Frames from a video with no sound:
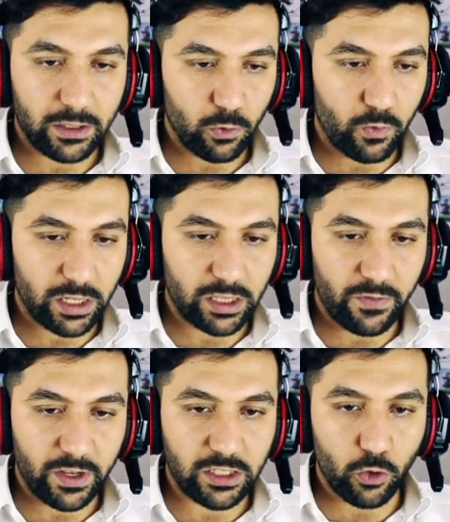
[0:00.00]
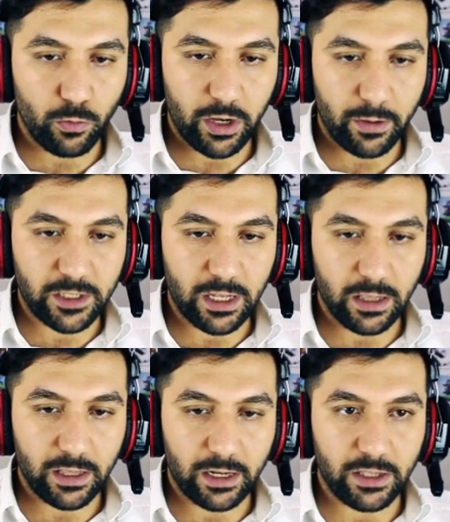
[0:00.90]
Ufak tefek savunmalarımız
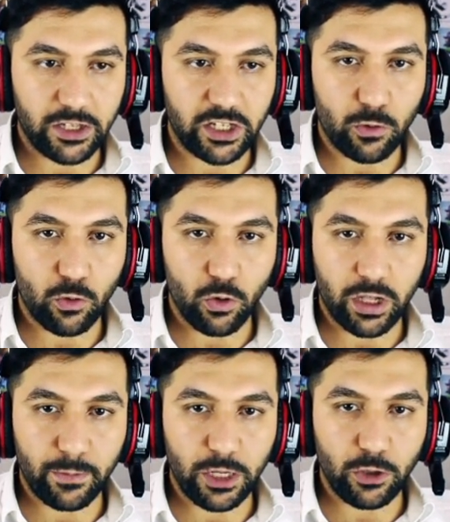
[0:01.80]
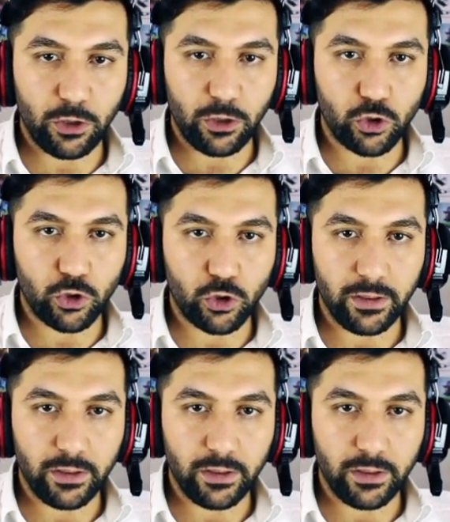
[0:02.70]
kaldı arkadaşlar. Onları bekliyorum şu an.